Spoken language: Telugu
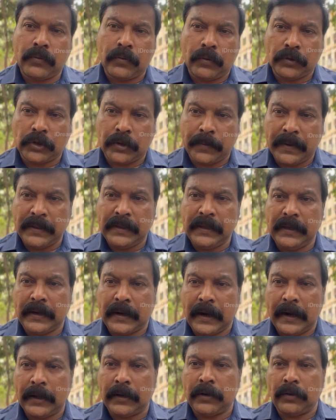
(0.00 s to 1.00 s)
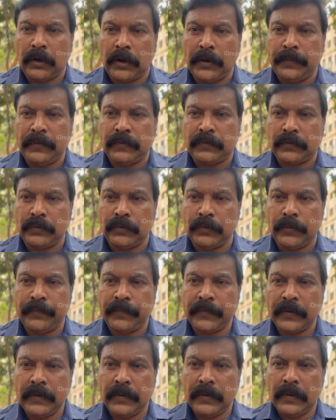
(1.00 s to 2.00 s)
కొంతమంది కళ్ళకు కనిపిస్తూ
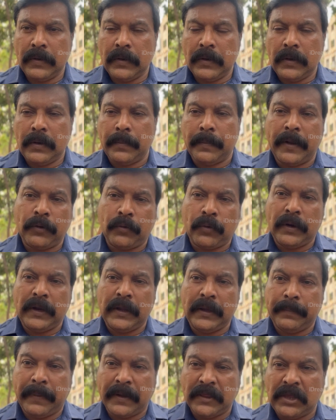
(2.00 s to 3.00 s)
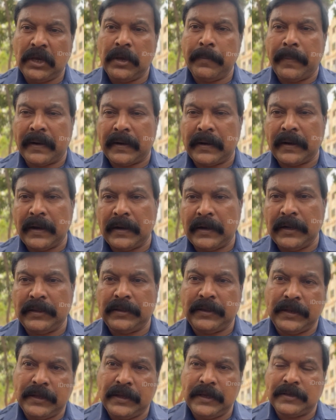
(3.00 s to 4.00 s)
మరికొన్ని బతికి బట్టకట్టి
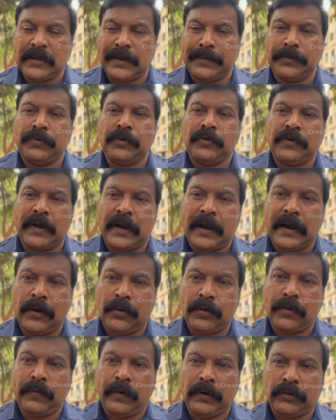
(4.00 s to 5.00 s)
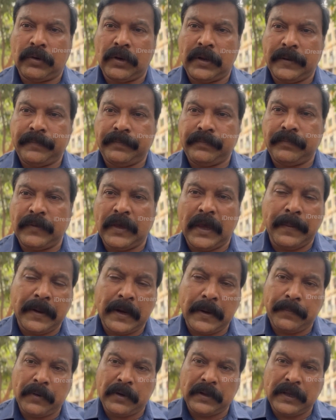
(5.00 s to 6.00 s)
తిరిగి సముద్ర జలాల్లోకి వెళ్తున్నాయి
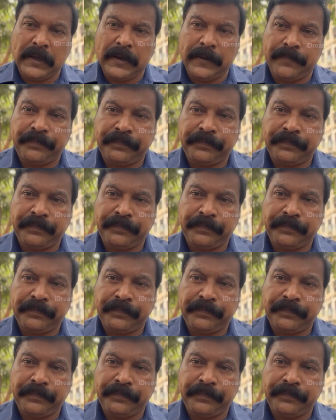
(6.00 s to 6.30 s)
ఏమైనప్పటికీ